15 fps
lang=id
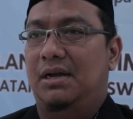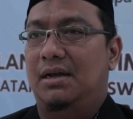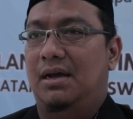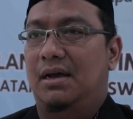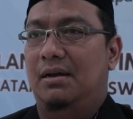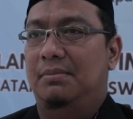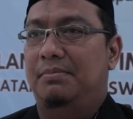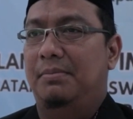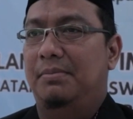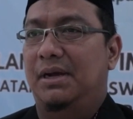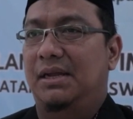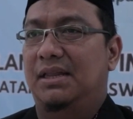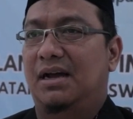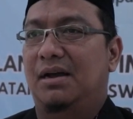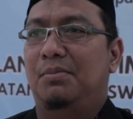dan
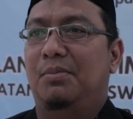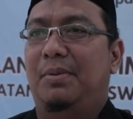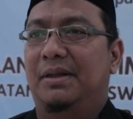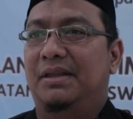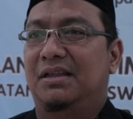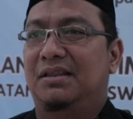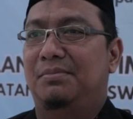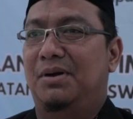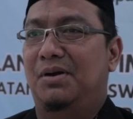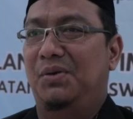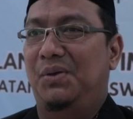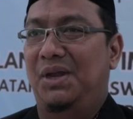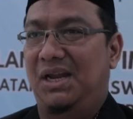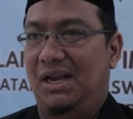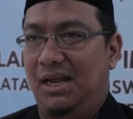pemerintah Kabupaten
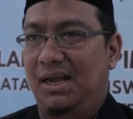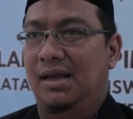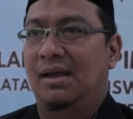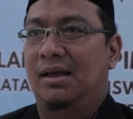Temanggung ini,